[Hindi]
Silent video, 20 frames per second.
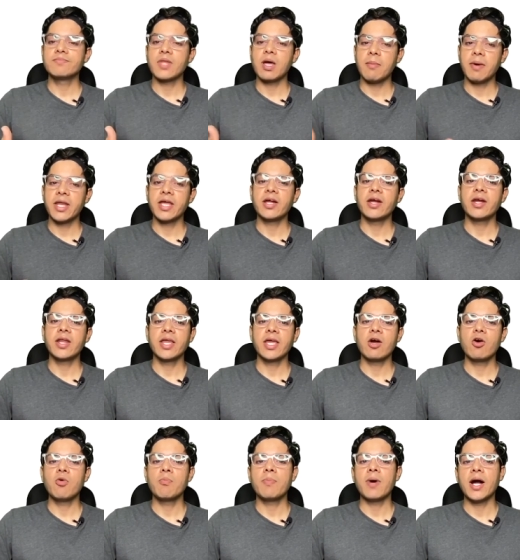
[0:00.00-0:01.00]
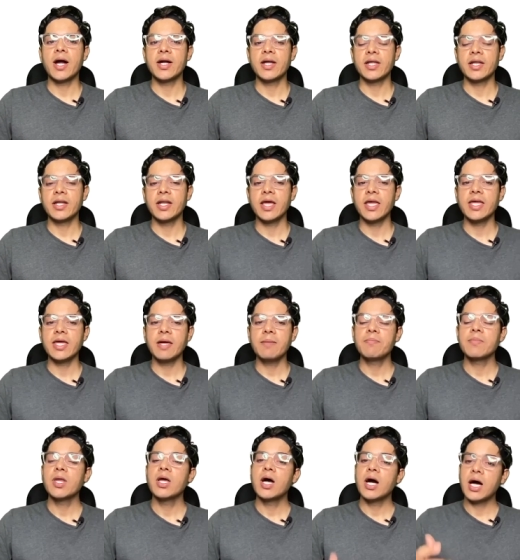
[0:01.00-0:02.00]
हमारी कंट्री का वो पार्ट नहीं है
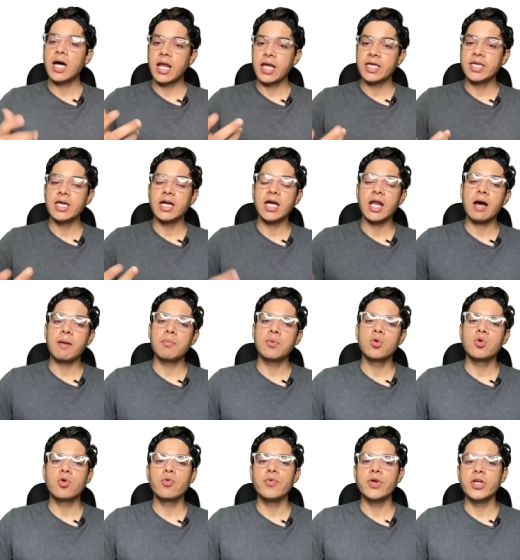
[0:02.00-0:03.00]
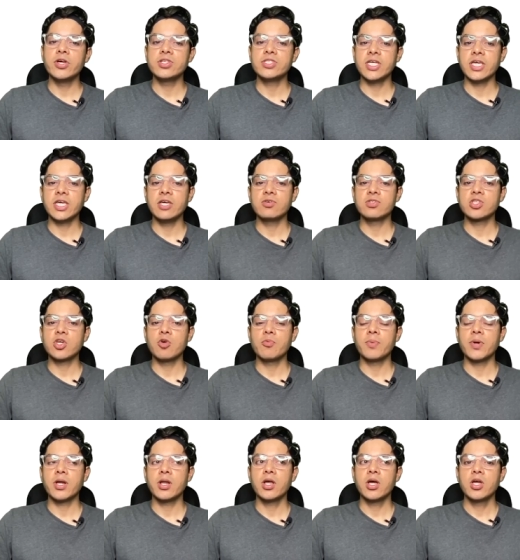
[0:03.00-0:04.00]
हालांकि अगर आप लोगों को वीडियो चाहिए उसके
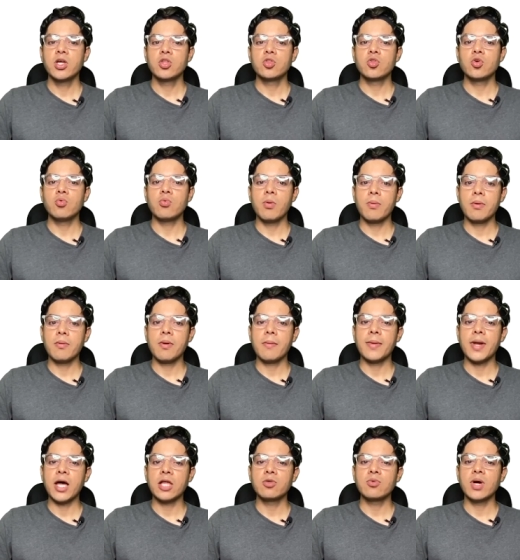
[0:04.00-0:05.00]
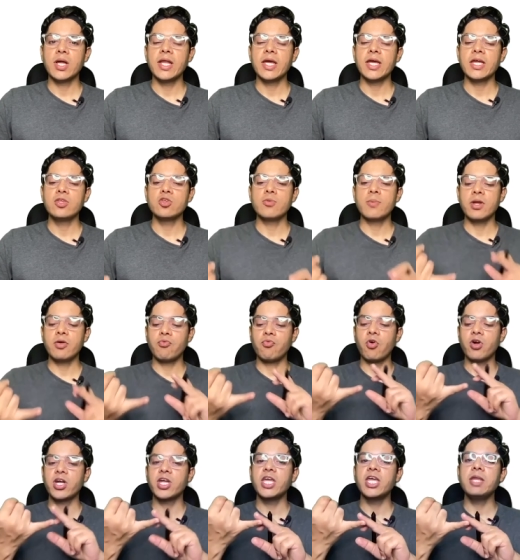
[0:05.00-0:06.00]
ऊपर तो वो भी मैं बना दूंगा लेकिन जो मैंने
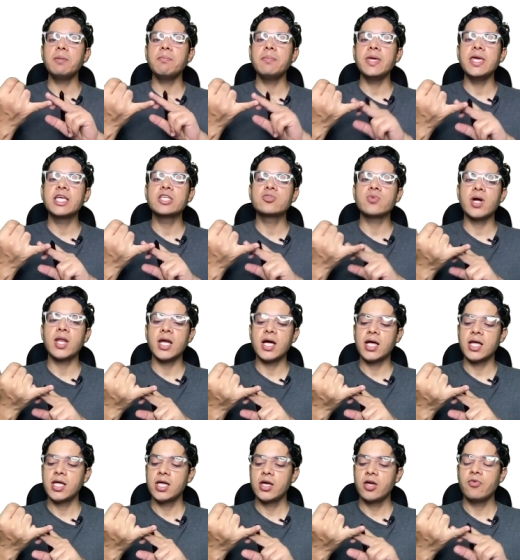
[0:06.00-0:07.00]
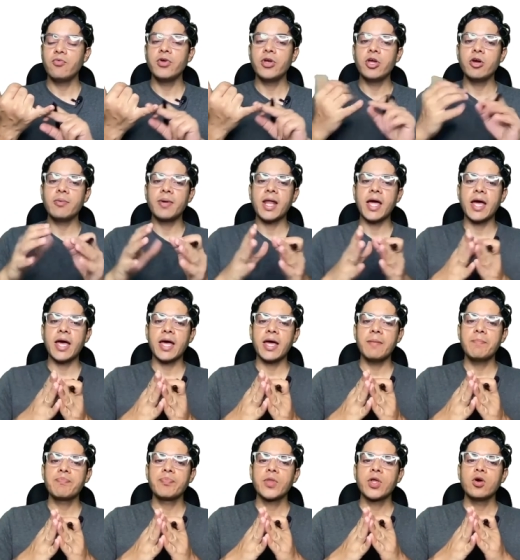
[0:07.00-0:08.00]
14 पीक्स वाला वीडियो बनाया
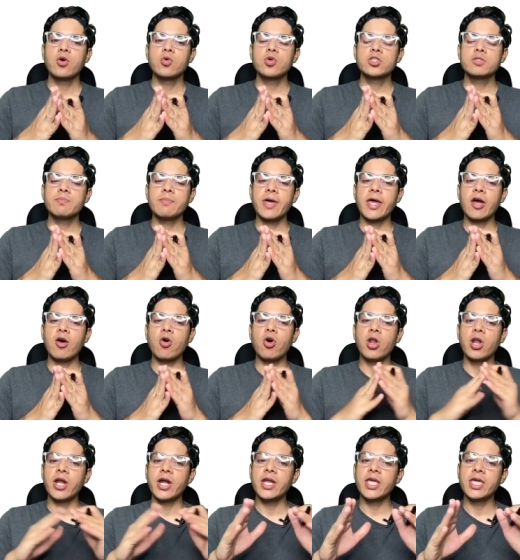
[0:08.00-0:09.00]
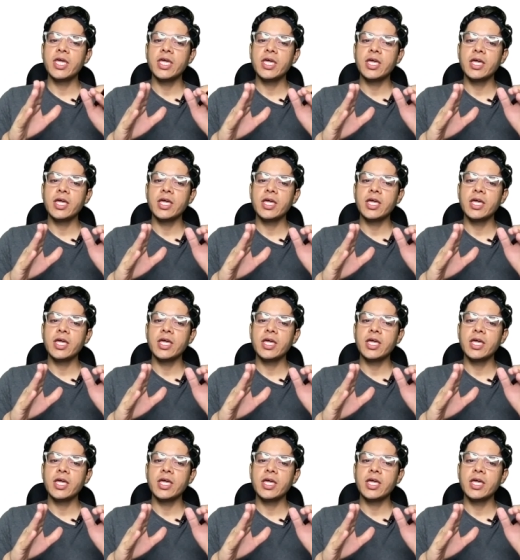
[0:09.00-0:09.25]
है उसमें ऑलरेडी